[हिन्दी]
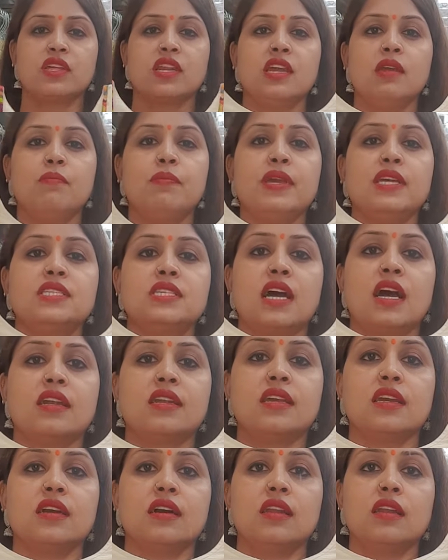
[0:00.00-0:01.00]
थ्री पीस
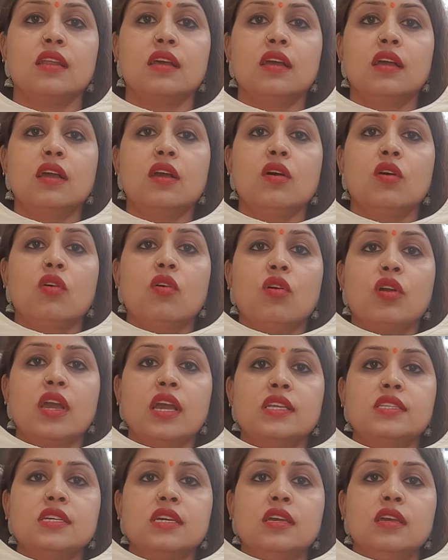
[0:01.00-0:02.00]
आर्टिकल ओके
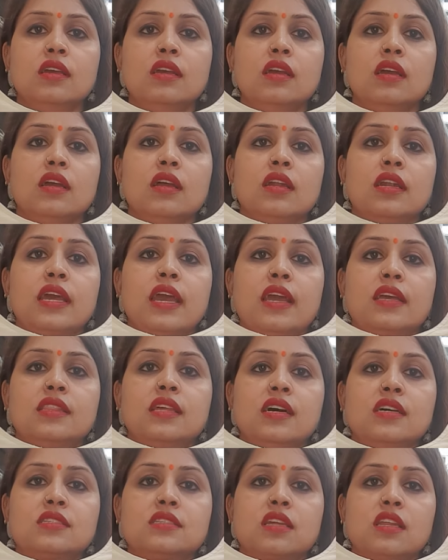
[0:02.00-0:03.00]
जी टेक
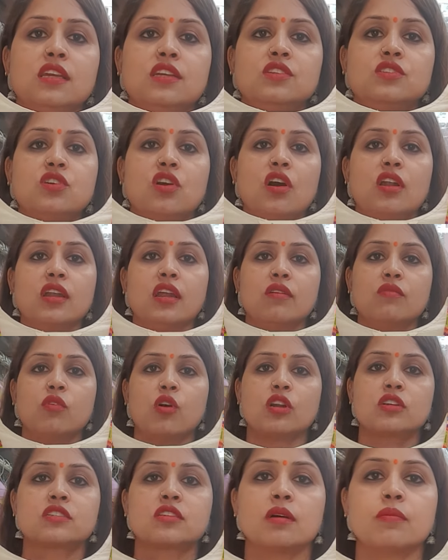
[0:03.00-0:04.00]
द स्क्रीन शॉट एंड
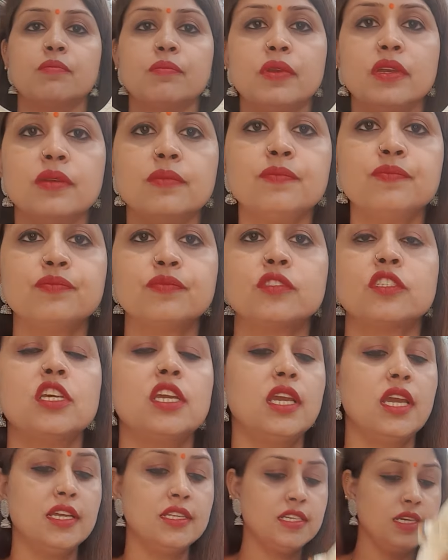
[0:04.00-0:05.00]
व्हाट्सअप में ठीक है